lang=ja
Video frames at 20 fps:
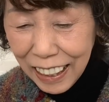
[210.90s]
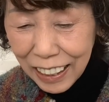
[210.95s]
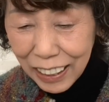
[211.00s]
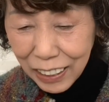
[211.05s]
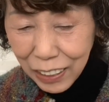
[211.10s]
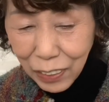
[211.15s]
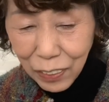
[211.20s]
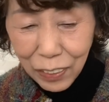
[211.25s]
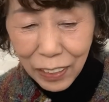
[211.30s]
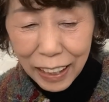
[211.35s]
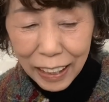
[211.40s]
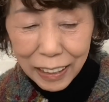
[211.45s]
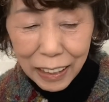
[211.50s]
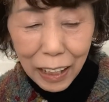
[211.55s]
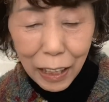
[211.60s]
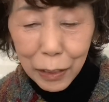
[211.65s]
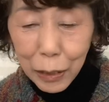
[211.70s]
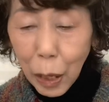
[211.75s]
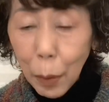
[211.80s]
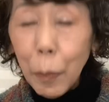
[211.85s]
その
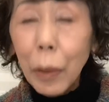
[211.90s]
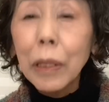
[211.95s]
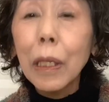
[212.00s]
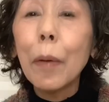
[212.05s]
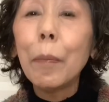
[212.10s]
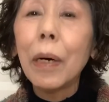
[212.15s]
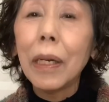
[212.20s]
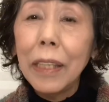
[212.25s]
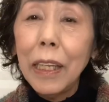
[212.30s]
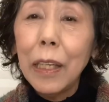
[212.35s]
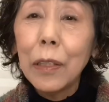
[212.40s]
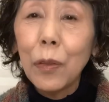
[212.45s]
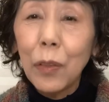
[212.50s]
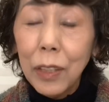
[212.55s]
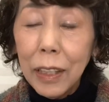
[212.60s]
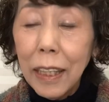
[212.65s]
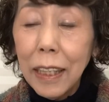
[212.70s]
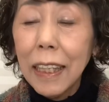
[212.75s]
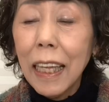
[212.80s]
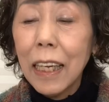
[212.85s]
方がたまたまね
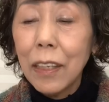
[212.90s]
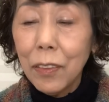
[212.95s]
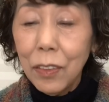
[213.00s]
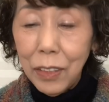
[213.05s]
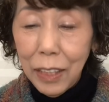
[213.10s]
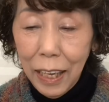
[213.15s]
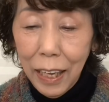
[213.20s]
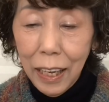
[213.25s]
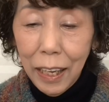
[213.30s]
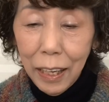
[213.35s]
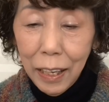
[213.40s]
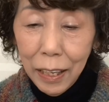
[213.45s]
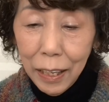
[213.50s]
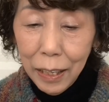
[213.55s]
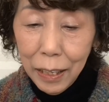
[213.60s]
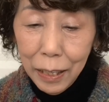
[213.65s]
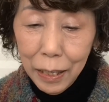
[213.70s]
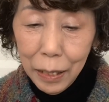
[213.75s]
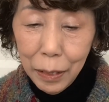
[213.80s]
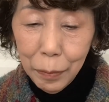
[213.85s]
載ってたので、
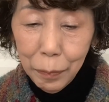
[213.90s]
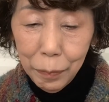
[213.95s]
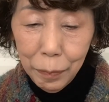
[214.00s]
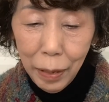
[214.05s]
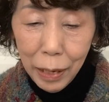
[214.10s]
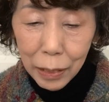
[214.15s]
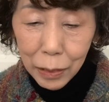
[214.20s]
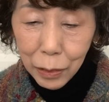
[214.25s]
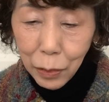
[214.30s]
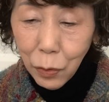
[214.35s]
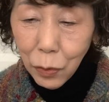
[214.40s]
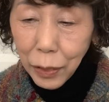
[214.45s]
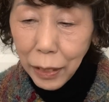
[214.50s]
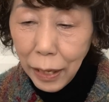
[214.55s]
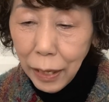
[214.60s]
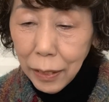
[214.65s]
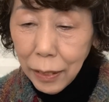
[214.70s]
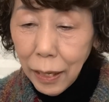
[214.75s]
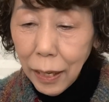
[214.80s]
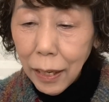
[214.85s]
えー、まあ余
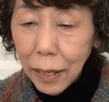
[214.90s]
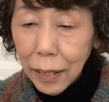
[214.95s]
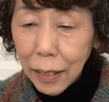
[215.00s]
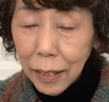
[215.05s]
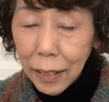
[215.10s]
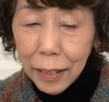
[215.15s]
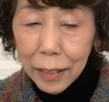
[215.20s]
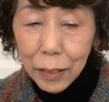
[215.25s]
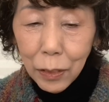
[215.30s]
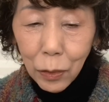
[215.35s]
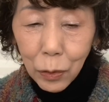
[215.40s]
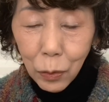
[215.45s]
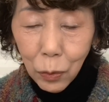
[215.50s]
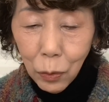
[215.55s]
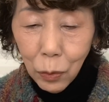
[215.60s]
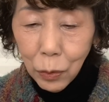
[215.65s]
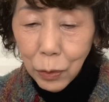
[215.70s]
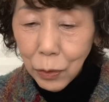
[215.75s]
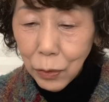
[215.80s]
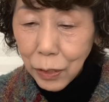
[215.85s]
計ね、えー、ちょっと
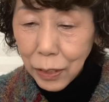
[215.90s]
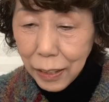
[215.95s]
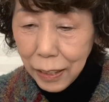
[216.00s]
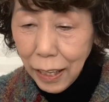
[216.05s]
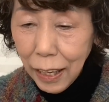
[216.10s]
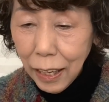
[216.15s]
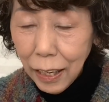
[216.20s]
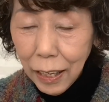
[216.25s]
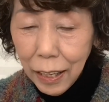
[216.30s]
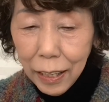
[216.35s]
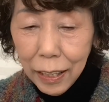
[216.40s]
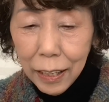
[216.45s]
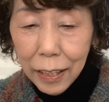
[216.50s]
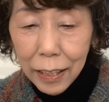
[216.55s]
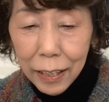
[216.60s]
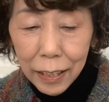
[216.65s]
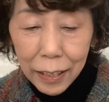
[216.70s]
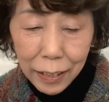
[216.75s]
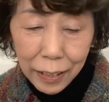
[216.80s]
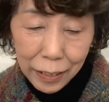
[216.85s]
購入して、
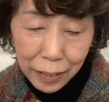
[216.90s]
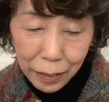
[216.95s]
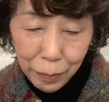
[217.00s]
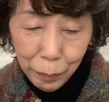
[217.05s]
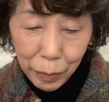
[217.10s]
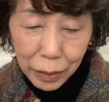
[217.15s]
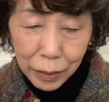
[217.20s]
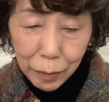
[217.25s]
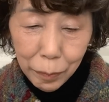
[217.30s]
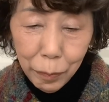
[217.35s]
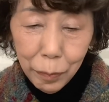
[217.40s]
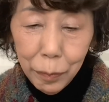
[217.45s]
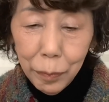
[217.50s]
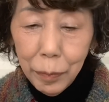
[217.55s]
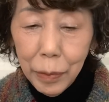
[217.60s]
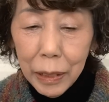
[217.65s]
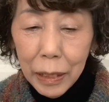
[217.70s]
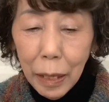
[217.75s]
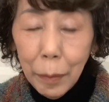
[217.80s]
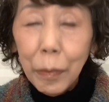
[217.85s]
えー、み
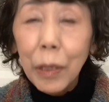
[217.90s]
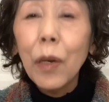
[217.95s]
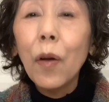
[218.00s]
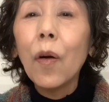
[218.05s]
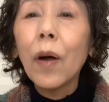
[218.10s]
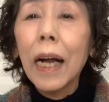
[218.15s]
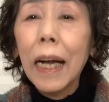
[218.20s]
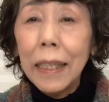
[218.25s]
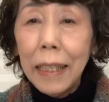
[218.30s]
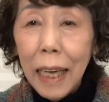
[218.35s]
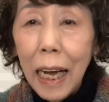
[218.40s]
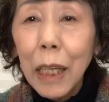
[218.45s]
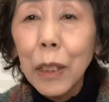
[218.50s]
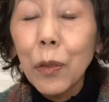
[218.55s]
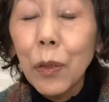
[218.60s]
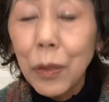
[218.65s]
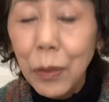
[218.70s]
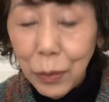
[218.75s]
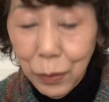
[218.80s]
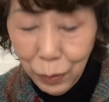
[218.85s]
見てみようかな
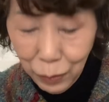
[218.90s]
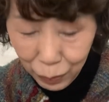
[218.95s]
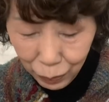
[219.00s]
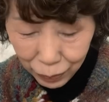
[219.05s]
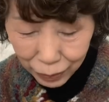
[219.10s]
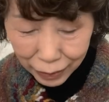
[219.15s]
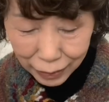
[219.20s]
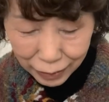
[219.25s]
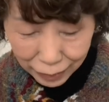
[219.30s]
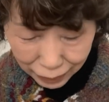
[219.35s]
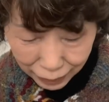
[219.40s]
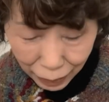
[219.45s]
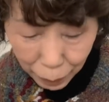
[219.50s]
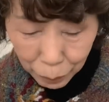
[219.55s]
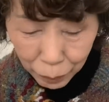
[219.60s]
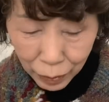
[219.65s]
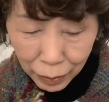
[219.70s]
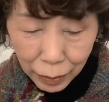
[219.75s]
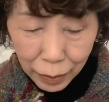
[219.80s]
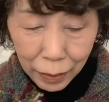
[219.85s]
ということですね。
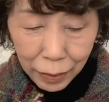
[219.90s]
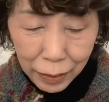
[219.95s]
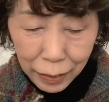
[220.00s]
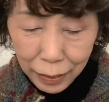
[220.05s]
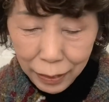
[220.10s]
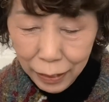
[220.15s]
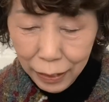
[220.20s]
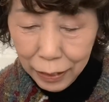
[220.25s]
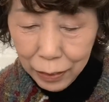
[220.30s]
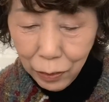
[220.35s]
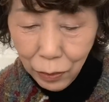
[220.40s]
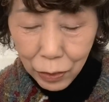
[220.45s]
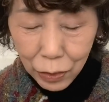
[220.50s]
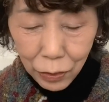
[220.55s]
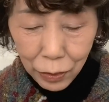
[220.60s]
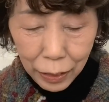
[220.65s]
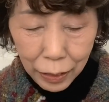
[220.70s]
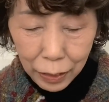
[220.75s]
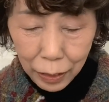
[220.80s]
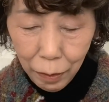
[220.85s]
えー、と
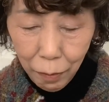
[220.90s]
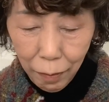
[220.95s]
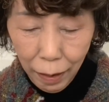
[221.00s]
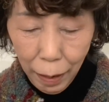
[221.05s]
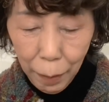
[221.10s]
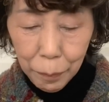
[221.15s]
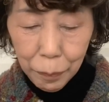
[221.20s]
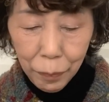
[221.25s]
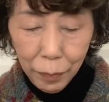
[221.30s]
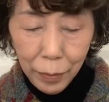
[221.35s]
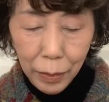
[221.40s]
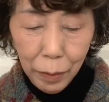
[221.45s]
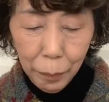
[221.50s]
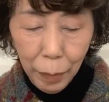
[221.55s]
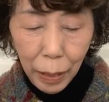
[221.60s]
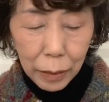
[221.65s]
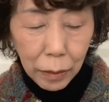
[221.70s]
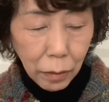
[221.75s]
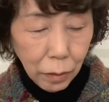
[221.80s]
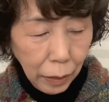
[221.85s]
それでは
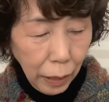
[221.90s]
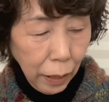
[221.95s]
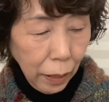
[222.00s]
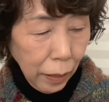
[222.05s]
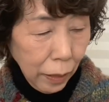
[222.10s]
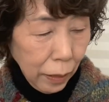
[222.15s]
まずね、